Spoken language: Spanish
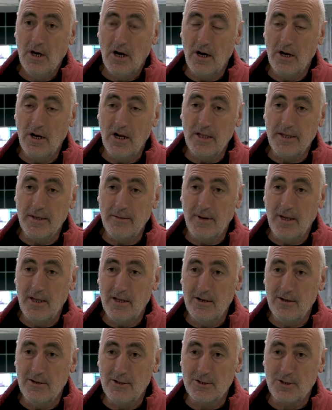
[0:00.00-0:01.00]
ahora del tema
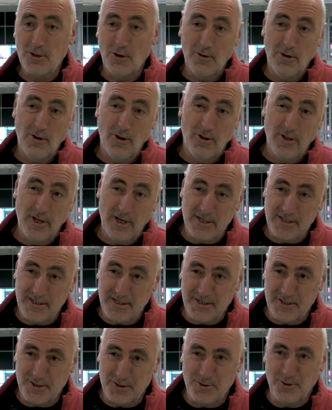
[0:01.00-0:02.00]
de los ODS,
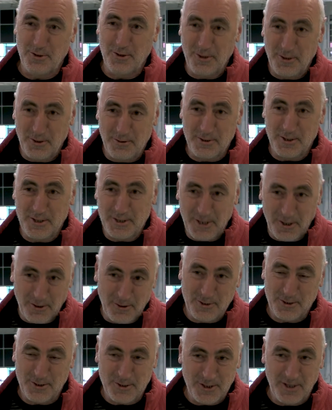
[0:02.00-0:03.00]
esos objetivos de
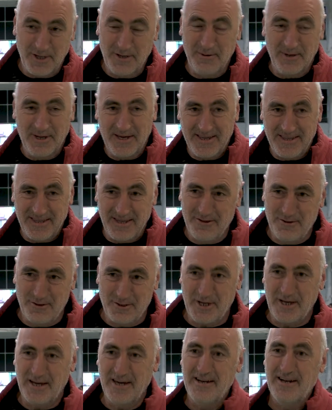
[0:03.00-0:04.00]
desarrollo sostenible que tanto
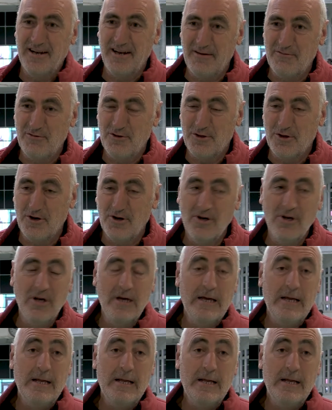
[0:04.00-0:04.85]
sacan en la foto.